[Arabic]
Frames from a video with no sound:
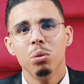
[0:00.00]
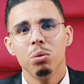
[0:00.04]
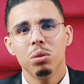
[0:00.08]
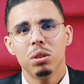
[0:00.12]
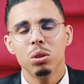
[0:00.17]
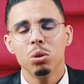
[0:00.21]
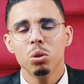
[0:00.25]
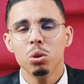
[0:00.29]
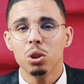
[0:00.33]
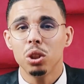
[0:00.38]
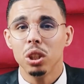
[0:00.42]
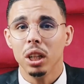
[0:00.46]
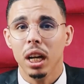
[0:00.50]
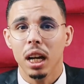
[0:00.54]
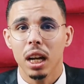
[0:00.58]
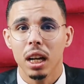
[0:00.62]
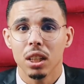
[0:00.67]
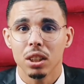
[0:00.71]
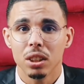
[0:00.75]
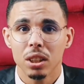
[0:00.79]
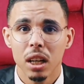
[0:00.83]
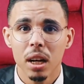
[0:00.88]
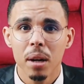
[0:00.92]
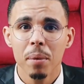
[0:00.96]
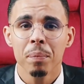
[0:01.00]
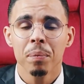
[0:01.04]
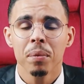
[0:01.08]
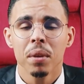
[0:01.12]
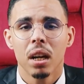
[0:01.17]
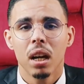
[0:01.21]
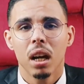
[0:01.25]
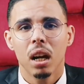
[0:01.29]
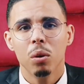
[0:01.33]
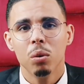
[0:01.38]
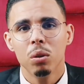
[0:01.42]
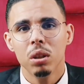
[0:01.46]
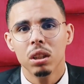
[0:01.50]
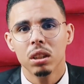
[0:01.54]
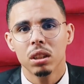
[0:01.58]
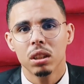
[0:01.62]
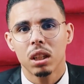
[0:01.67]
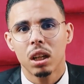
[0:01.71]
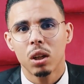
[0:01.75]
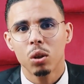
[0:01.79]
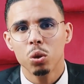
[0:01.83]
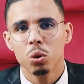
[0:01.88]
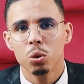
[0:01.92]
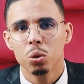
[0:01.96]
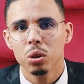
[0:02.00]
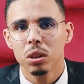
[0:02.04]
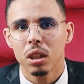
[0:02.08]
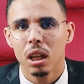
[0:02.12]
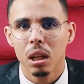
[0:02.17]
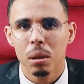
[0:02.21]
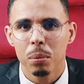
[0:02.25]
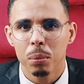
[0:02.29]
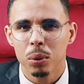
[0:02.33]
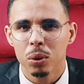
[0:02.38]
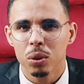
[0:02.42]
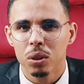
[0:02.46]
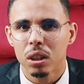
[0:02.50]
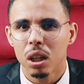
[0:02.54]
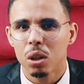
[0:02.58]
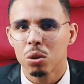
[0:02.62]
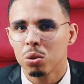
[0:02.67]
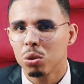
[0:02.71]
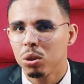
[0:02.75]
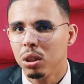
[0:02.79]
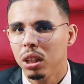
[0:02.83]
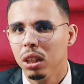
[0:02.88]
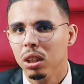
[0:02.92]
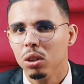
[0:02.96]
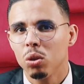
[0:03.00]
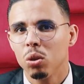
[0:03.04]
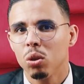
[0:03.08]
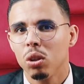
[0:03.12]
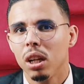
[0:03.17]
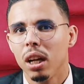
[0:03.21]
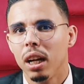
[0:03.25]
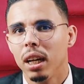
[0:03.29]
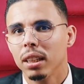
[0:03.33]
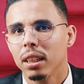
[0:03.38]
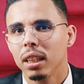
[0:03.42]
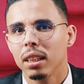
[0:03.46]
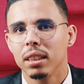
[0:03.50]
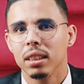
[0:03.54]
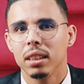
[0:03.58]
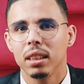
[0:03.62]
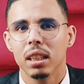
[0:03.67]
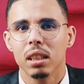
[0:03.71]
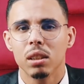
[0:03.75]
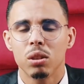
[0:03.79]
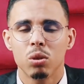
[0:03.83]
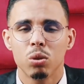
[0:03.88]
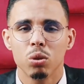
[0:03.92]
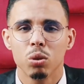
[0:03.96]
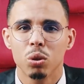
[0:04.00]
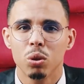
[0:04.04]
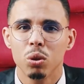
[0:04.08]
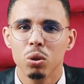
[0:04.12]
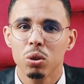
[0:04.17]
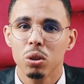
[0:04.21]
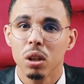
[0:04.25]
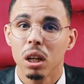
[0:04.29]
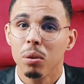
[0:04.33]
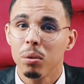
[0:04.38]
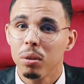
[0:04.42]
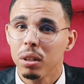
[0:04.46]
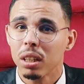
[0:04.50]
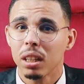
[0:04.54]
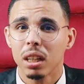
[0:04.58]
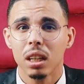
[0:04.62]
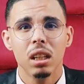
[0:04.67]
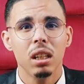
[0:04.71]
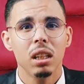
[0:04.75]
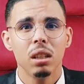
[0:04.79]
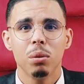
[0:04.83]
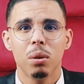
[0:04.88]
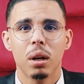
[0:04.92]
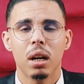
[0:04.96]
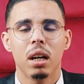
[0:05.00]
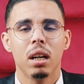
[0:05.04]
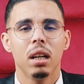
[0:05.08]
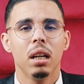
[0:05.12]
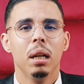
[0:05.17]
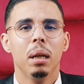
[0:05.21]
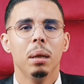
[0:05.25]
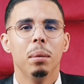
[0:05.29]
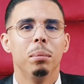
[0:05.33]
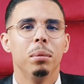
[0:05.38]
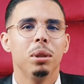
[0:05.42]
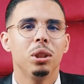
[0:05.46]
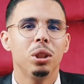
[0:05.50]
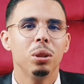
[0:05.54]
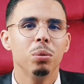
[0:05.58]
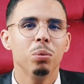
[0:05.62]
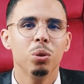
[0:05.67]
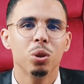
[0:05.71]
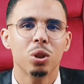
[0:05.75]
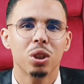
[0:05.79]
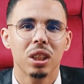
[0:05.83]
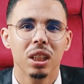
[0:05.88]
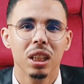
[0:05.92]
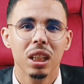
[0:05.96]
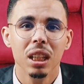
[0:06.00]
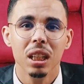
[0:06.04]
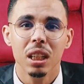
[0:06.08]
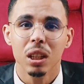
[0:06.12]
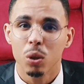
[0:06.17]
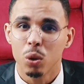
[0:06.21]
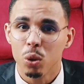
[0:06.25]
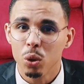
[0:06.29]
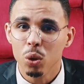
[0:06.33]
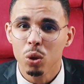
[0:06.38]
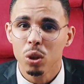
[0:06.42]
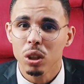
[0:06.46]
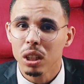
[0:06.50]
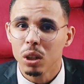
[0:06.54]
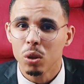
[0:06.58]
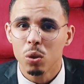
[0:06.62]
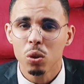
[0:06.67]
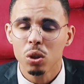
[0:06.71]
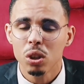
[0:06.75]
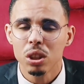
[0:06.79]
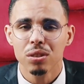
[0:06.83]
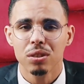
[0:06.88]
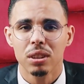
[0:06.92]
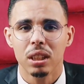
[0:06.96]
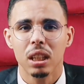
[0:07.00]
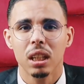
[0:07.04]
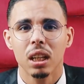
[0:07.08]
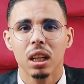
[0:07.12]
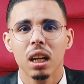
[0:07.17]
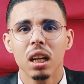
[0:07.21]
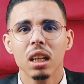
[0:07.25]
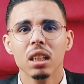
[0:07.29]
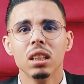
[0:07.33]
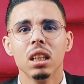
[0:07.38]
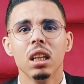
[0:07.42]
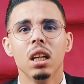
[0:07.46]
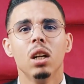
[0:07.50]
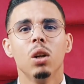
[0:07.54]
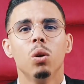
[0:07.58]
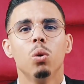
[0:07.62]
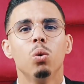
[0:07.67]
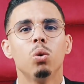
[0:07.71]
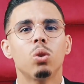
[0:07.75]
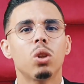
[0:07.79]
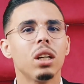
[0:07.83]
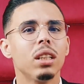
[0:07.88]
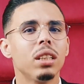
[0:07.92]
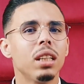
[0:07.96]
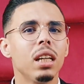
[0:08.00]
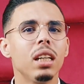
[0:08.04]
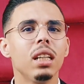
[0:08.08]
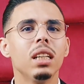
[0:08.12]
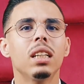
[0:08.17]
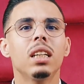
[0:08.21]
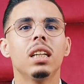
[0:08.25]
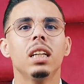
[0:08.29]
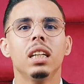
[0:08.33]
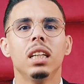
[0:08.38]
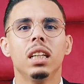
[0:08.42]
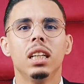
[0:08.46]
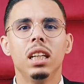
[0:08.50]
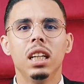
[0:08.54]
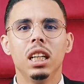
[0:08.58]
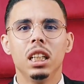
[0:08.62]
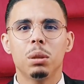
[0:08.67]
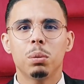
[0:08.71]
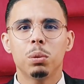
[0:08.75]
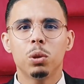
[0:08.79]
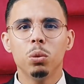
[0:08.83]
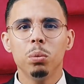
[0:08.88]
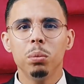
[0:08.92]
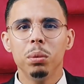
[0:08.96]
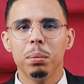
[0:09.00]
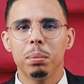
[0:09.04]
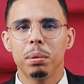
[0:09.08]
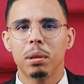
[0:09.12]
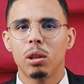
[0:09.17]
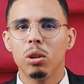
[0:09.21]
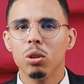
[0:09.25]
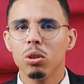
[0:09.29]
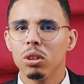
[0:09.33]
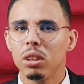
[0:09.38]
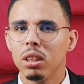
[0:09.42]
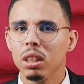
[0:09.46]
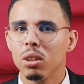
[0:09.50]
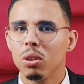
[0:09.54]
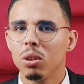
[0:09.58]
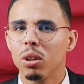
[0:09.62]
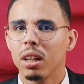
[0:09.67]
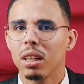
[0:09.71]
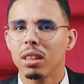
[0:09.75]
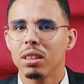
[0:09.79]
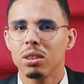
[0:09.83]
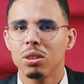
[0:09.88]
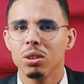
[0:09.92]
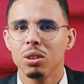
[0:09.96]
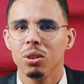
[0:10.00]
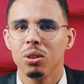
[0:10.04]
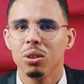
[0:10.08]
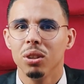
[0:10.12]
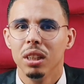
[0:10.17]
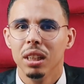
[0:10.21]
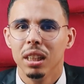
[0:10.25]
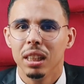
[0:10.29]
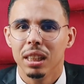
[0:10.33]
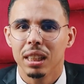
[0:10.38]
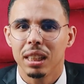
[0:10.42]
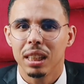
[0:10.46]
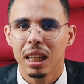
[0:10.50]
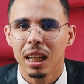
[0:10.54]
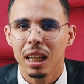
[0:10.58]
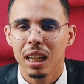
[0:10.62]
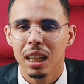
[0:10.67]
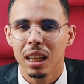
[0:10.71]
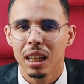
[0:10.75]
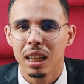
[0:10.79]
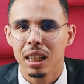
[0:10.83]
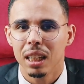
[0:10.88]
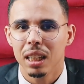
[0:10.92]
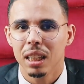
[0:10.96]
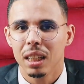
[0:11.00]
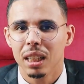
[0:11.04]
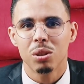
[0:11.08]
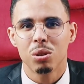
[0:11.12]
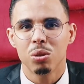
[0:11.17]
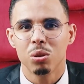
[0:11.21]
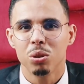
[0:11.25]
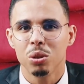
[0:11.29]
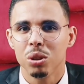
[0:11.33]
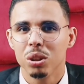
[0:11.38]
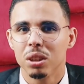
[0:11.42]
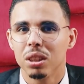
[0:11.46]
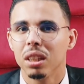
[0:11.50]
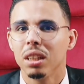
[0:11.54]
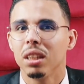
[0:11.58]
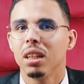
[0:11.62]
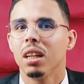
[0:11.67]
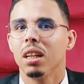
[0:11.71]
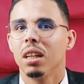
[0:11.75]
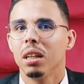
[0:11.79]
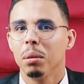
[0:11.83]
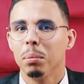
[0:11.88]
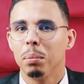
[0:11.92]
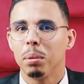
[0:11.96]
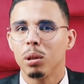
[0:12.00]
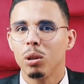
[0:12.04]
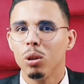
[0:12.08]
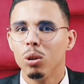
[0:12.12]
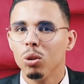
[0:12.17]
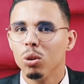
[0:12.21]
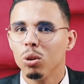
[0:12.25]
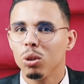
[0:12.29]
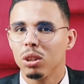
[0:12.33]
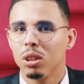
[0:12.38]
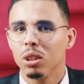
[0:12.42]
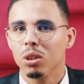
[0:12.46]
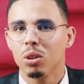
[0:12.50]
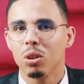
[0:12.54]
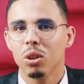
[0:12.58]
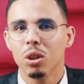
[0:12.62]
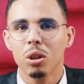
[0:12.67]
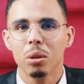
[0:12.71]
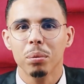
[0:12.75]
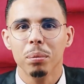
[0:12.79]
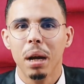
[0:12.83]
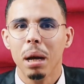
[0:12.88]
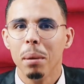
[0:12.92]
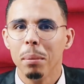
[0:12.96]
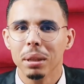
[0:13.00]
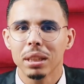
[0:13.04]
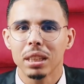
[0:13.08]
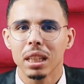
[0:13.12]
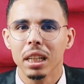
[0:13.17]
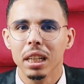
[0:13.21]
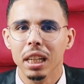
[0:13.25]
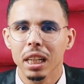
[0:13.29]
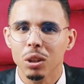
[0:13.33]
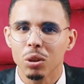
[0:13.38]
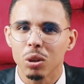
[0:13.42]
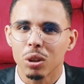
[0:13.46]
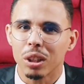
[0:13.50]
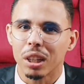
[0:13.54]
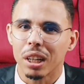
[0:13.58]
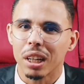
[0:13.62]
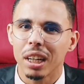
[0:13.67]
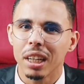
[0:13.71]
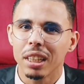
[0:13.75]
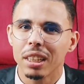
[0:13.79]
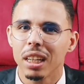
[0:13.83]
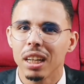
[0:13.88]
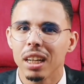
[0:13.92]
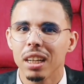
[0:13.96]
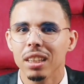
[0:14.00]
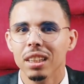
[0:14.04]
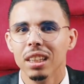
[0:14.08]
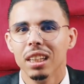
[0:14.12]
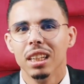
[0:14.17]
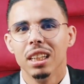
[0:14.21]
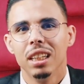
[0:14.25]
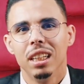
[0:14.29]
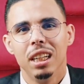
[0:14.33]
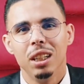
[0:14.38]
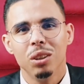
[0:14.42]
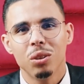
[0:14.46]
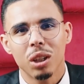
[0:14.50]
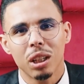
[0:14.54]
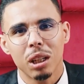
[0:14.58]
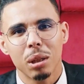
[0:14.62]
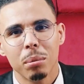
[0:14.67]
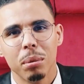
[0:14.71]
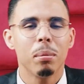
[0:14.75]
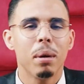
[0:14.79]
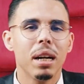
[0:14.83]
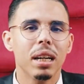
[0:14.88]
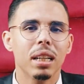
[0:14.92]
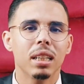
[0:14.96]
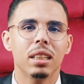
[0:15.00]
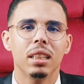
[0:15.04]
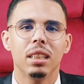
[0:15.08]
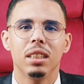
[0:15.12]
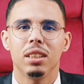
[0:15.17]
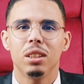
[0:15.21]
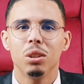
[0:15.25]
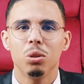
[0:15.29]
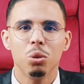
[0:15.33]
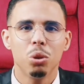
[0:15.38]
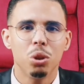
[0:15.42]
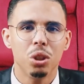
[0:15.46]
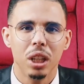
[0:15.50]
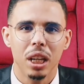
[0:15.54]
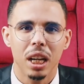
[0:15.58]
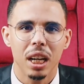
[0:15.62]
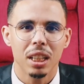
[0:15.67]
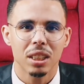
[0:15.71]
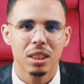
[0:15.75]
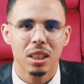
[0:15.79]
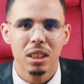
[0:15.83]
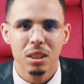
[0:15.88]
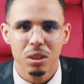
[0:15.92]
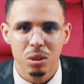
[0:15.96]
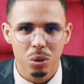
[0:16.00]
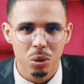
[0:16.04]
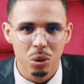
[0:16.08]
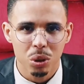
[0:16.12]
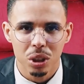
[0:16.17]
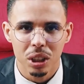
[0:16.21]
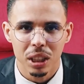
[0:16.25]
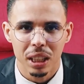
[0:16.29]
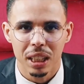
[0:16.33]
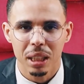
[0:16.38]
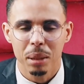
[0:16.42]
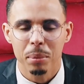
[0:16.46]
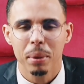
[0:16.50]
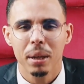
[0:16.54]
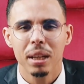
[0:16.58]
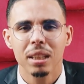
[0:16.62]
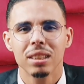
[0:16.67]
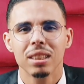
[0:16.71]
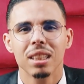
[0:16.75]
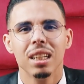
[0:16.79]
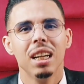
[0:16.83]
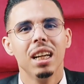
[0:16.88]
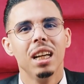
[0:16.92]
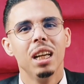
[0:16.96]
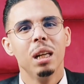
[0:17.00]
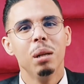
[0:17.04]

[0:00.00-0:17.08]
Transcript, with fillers: او نزيدوا شي حاجه او ندخلوا شويه ديال المونتاج ونحيدوا اللحظات ديال السكوت او نخليوها ماشي مشكل قولوا لي كلشي في التعليقات وكذلك الى عجبكم نبدلوا الديكوراسيون ديال الاستوديو ديالنا نبدلوا له الديكور بحال مثلا حيدوا الرايه حيدوا المايك نزيدوا شي حاجه نزيدوا شي لعيبات